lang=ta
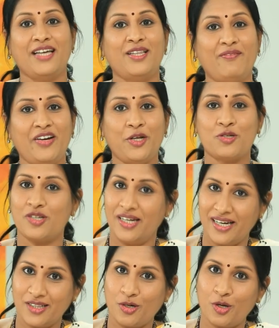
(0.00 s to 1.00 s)
இந்த வீடியோஸை
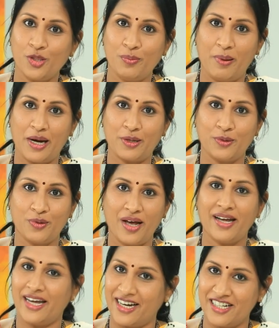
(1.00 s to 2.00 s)
நீங்கள் தொடர்ந்து
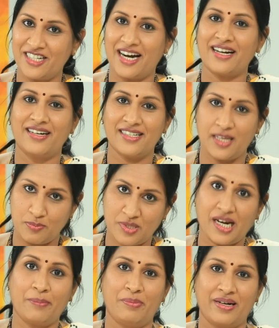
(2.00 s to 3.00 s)
பார்க்கணுன்னா எங்கள் சேனலை
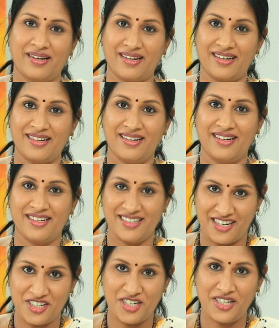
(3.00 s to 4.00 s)
சப்ஸ்கிரைப் பண்ணுங்கள்
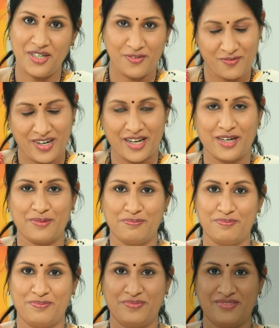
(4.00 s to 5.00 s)
நன்றி வணக்கம்